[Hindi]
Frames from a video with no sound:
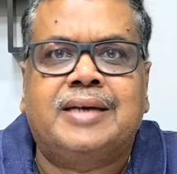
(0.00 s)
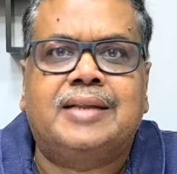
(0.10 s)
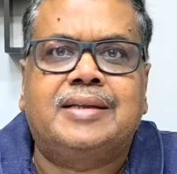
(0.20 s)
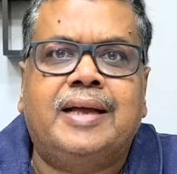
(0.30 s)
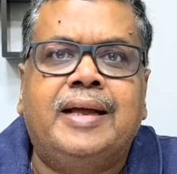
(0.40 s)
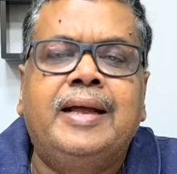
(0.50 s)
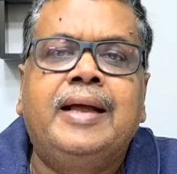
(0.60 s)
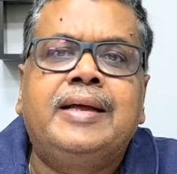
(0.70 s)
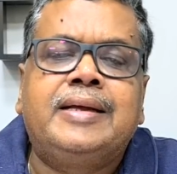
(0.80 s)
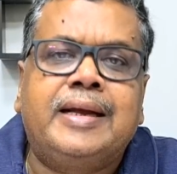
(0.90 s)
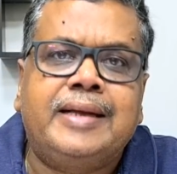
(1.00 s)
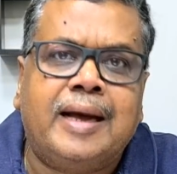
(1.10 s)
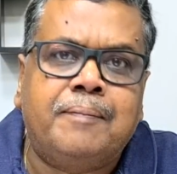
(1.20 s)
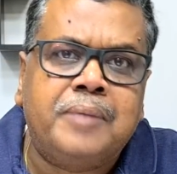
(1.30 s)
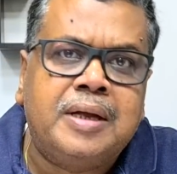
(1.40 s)
चाहते हैं यदि
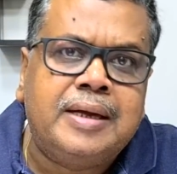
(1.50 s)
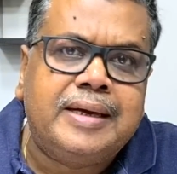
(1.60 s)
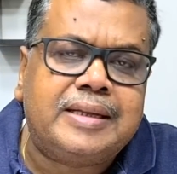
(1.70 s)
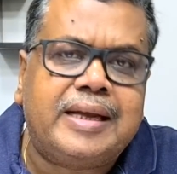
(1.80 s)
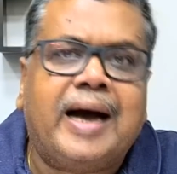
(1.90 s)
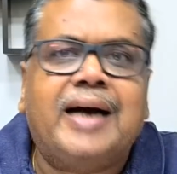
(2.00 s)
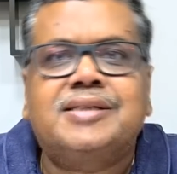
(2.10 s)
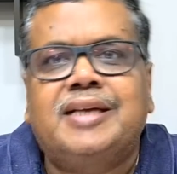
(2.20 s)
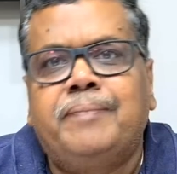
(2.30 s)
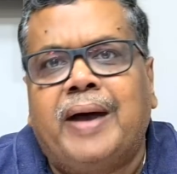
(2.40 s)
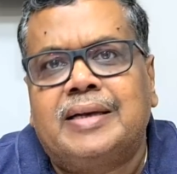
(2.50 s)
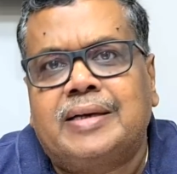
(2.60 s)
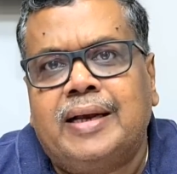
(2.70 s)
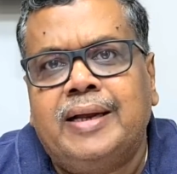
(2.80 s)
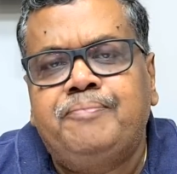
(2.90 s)
हम इतिहास की बात
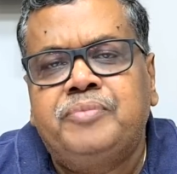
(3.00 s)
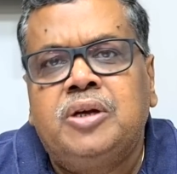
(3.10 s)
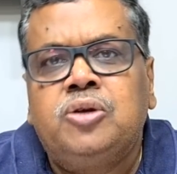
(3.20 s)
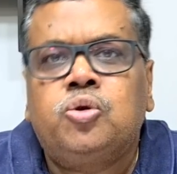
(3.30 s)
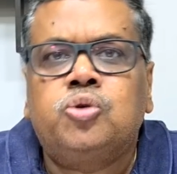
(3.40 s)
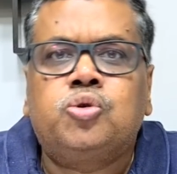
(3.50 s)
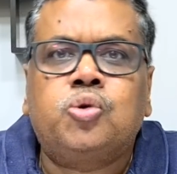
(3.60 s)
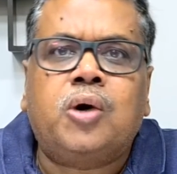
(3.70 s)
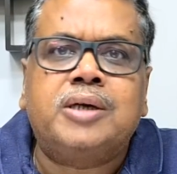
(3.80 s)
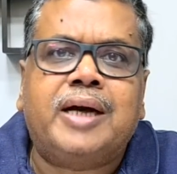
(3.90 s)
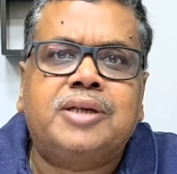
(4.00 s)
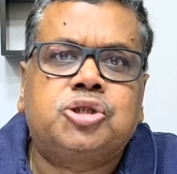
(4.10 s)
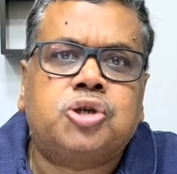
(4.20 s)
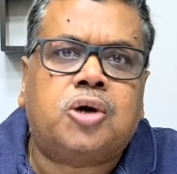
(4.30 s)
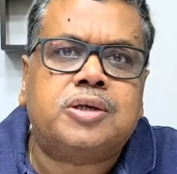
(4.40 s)
करें तो
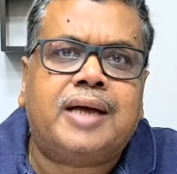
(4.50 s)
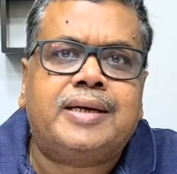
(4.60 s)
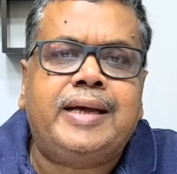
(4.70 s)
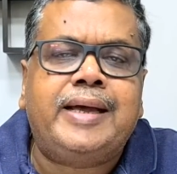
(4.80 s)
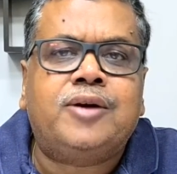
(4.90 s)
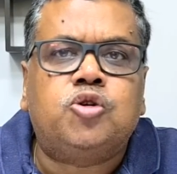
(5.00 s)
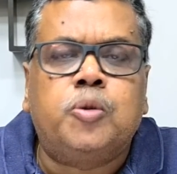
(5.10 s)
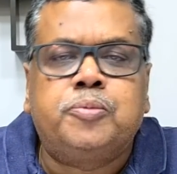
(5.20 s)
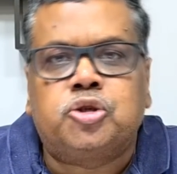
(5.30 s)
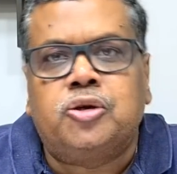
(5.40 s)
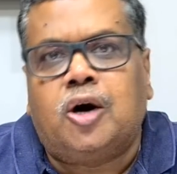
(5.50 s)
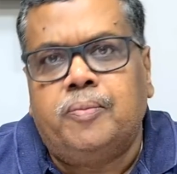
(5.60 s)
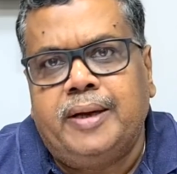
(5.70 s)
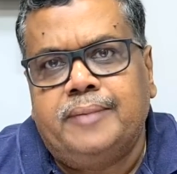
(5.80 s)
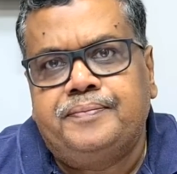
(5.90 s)
2014 के एक
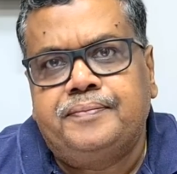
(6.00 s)
उपचुनाव में